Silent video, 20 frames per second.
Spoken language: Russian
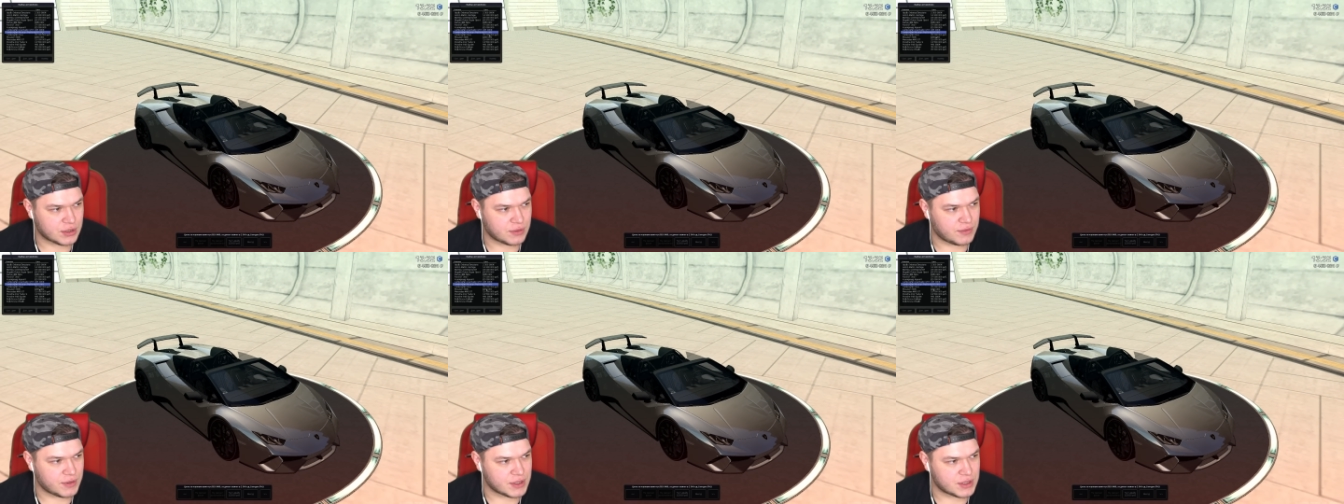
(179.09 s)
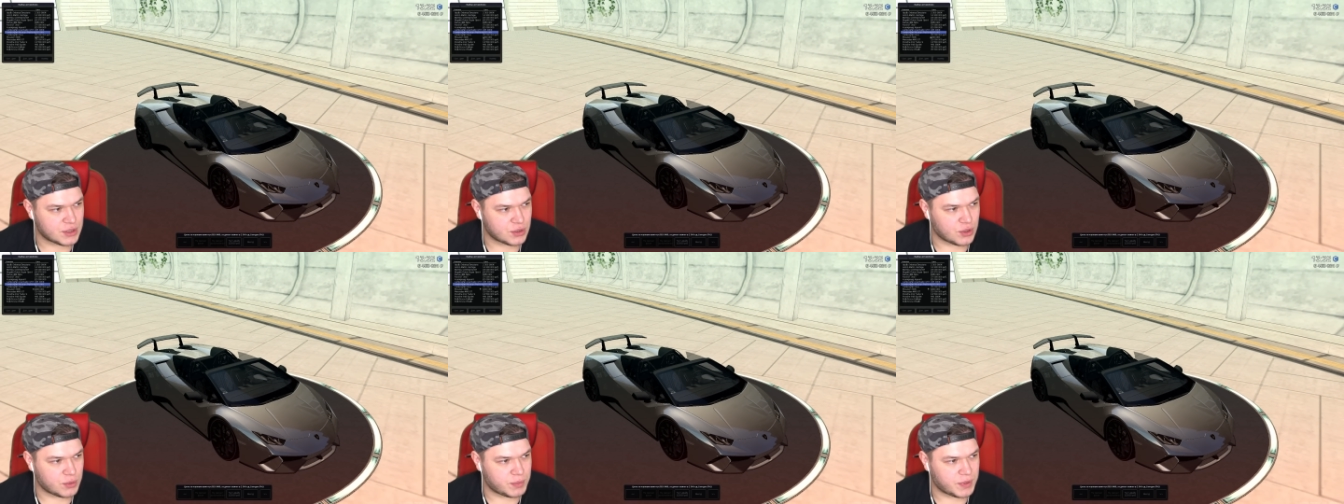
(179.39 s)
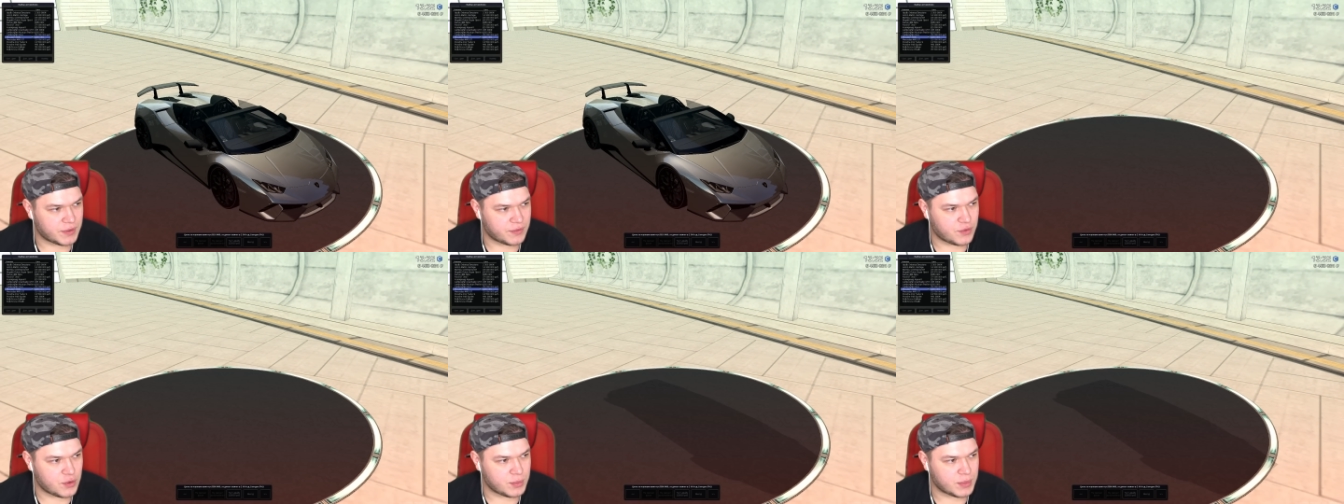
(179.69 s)
есть такой
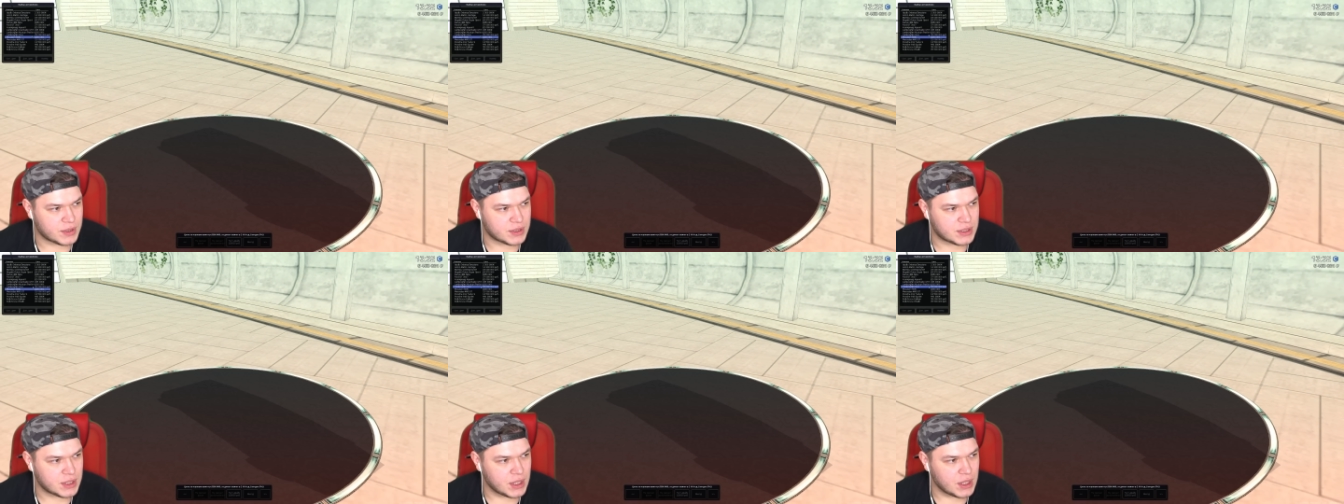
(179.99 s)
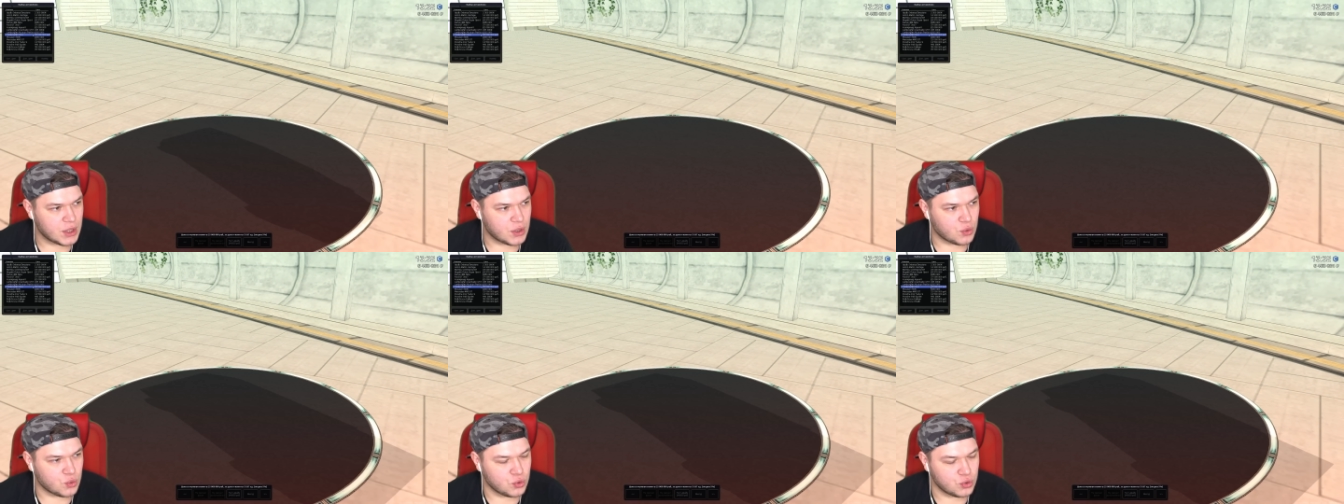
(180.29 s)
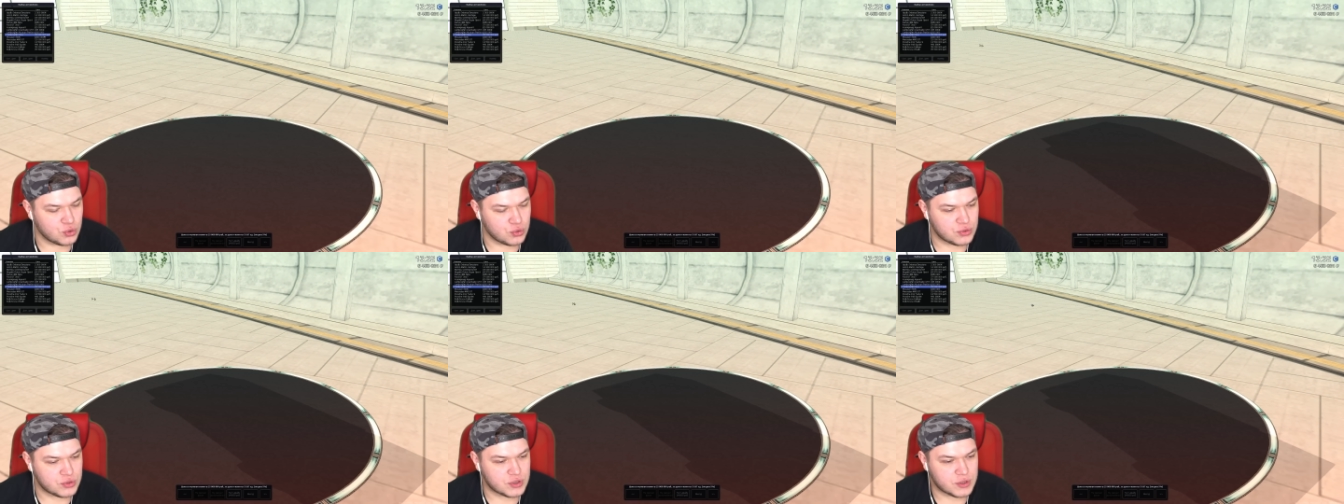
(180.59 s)
перформанс.
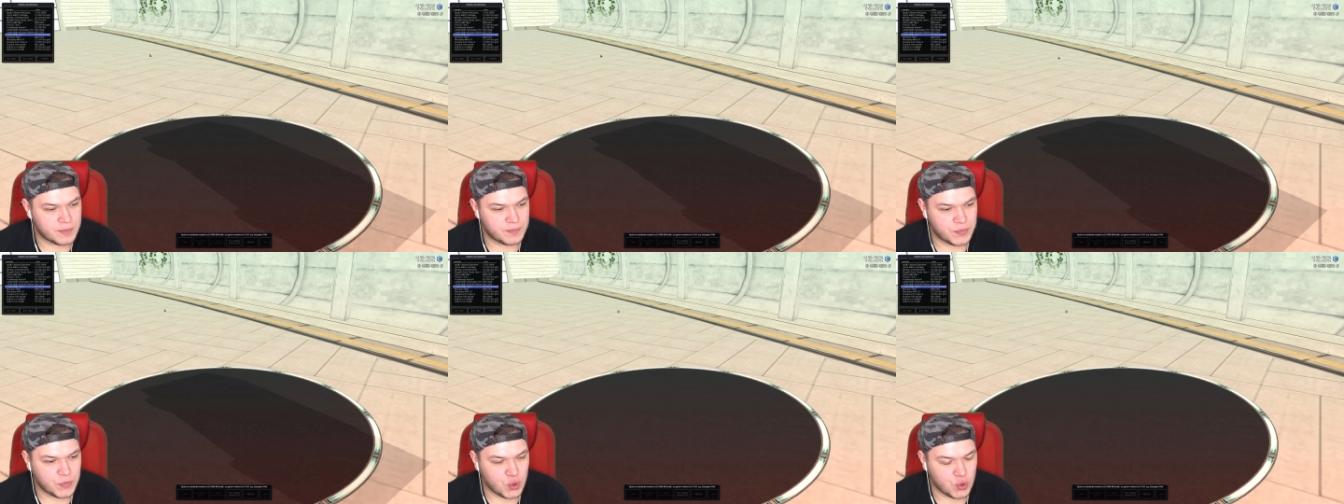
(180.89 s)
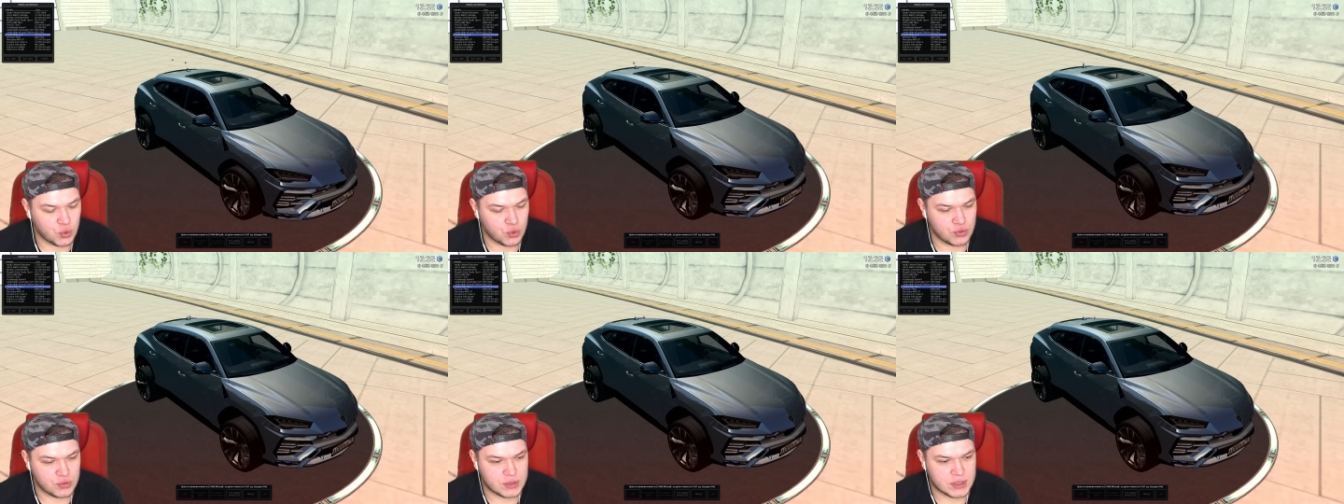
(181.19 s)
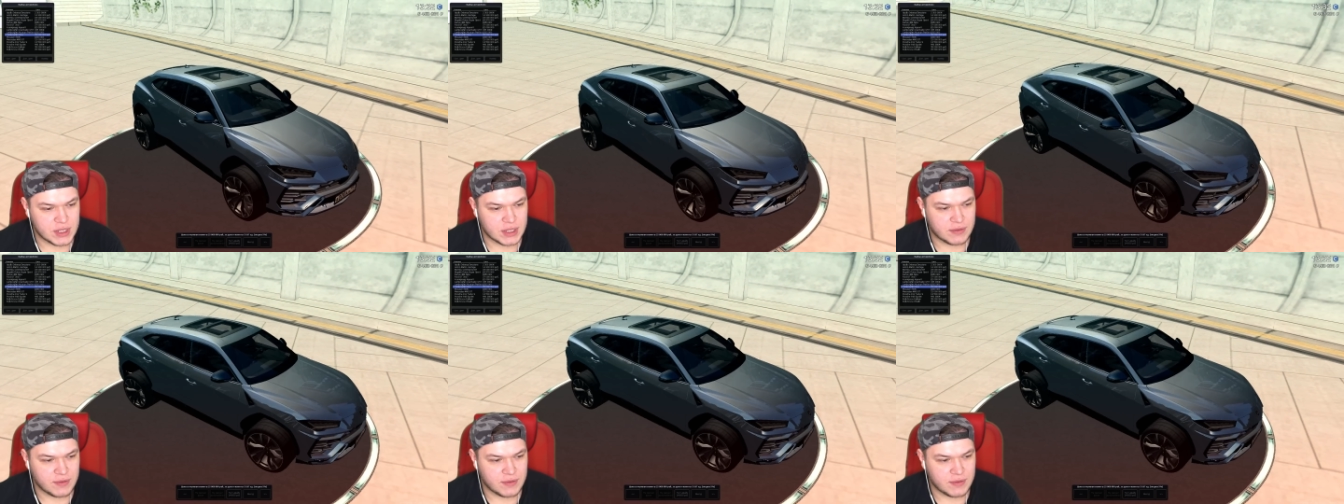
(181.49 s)
Урус. Урус за